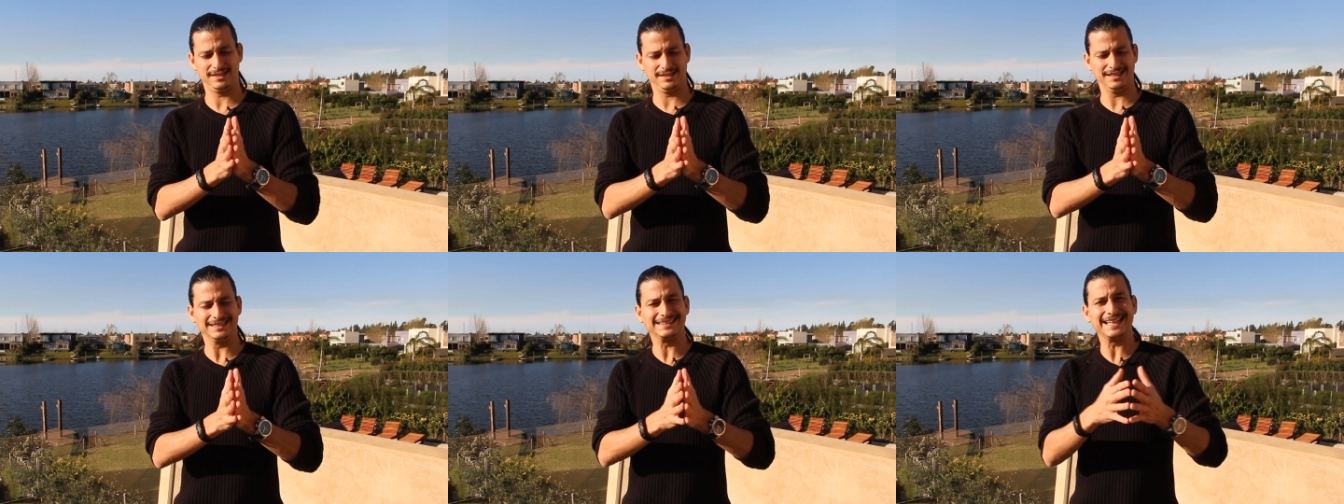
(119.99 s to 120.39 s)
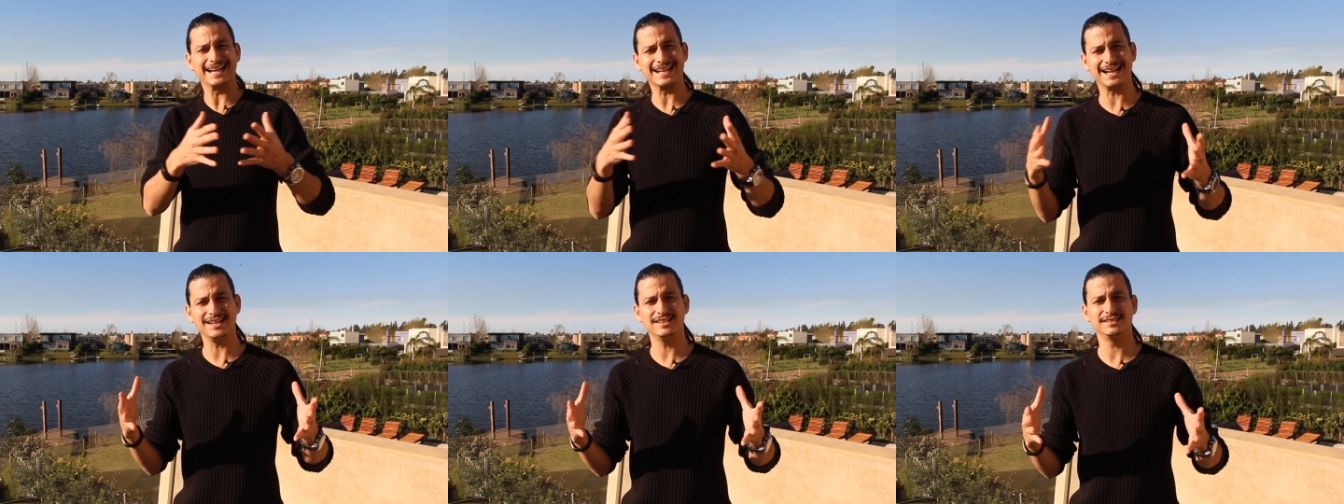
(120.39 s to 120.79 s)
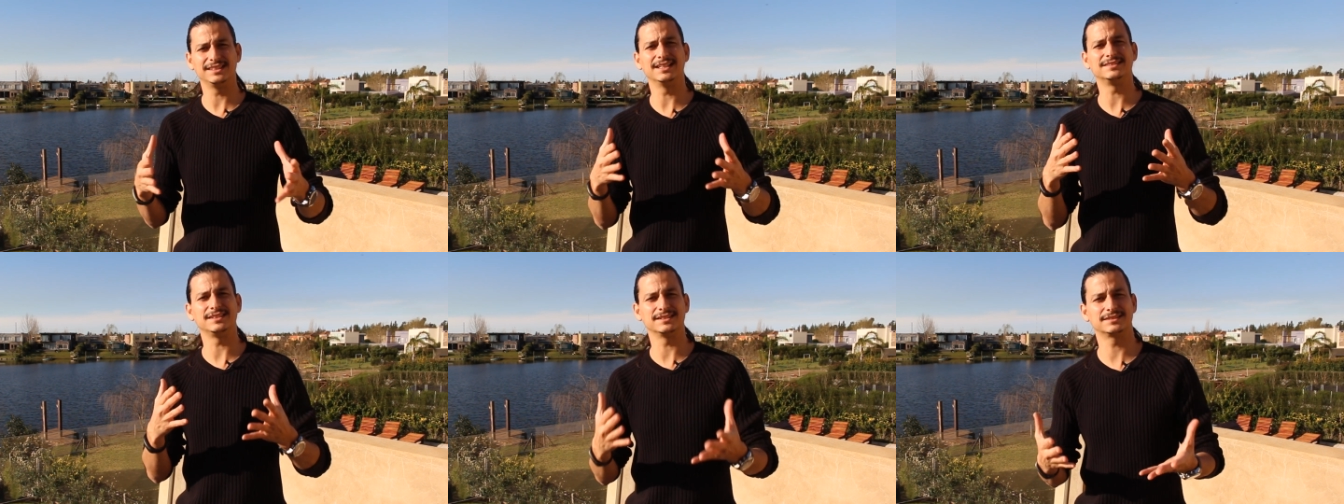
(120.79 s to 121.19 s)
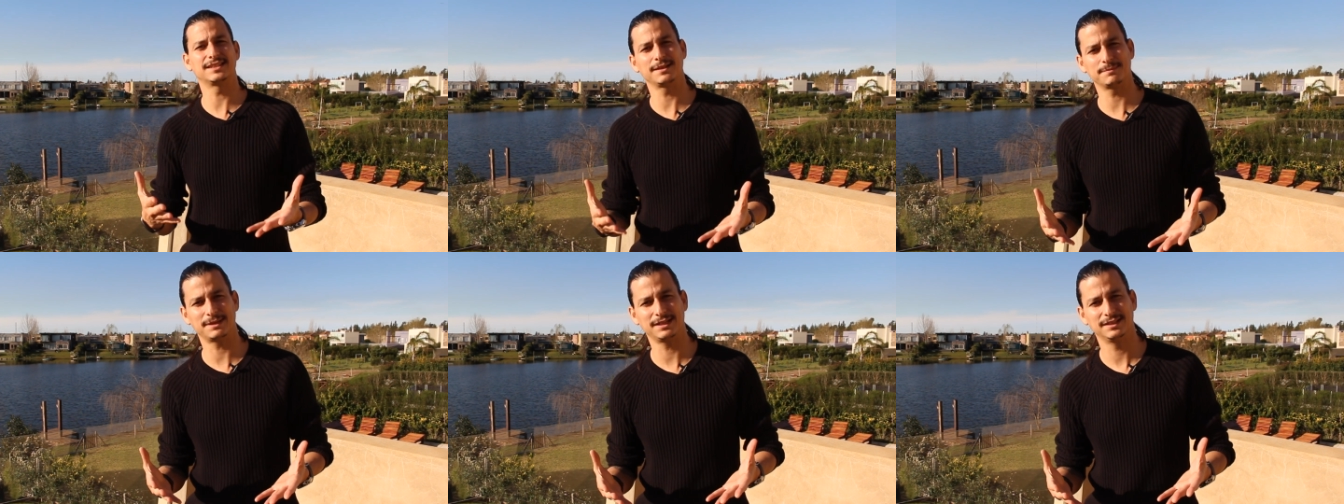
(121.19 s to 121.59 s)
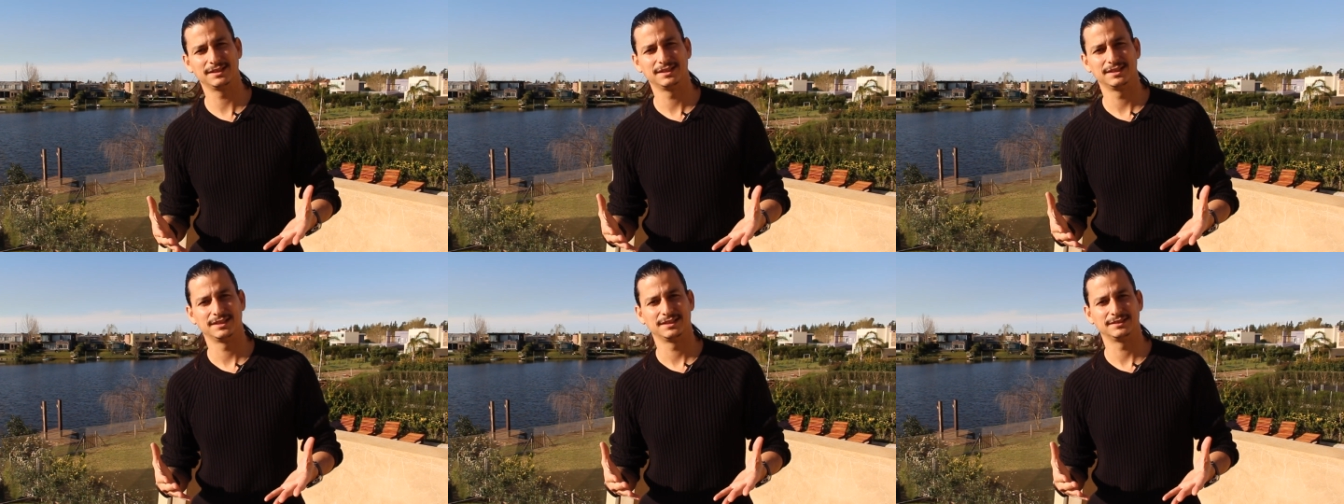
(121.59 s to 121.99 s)
integral del sistema
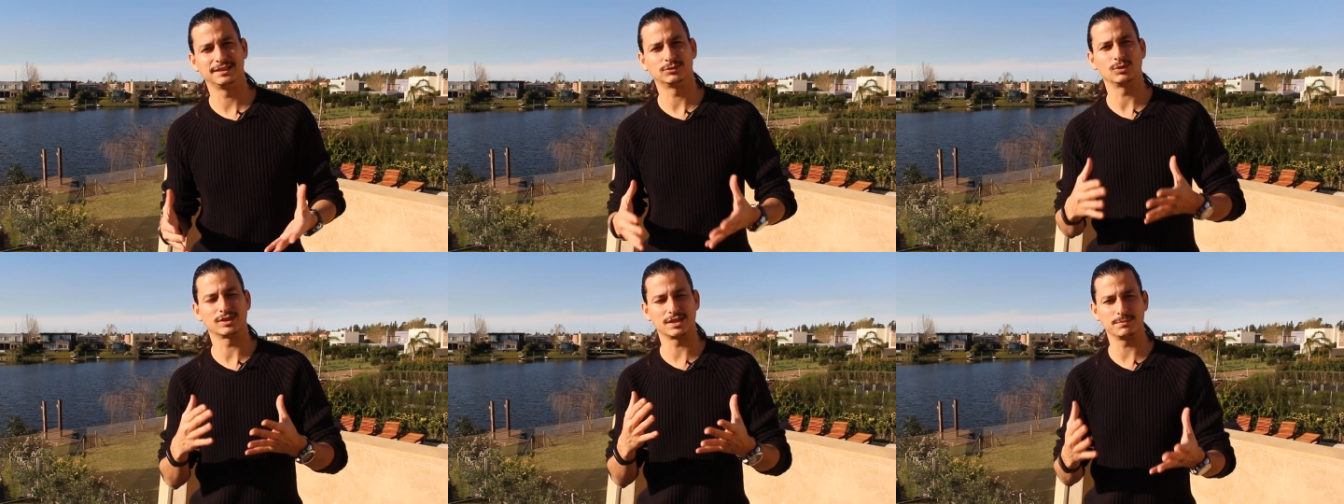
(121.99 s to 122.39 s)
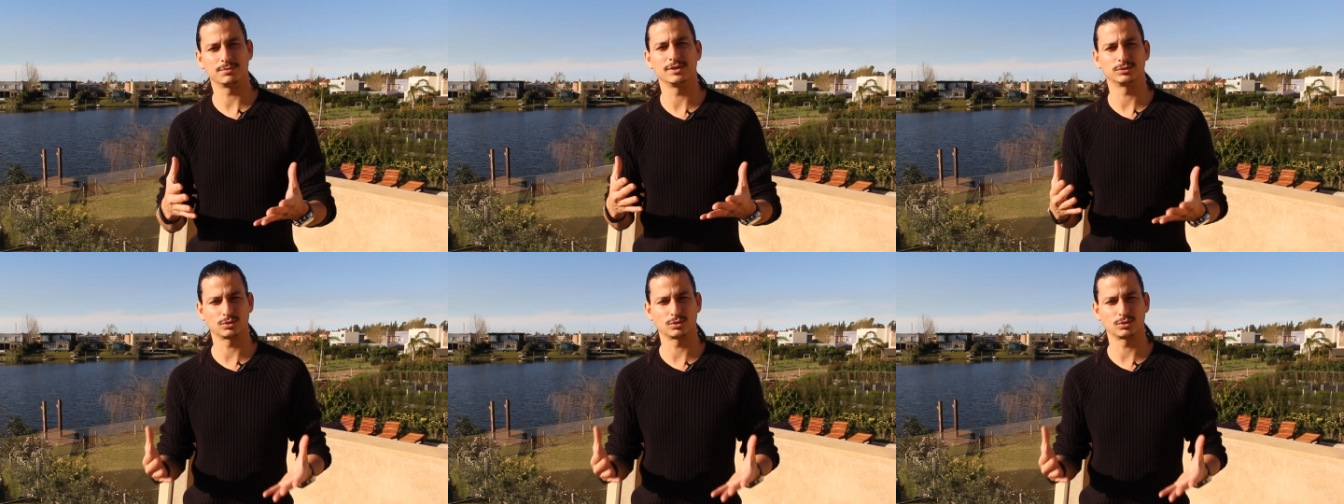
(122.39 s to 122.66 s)
de tu equipo,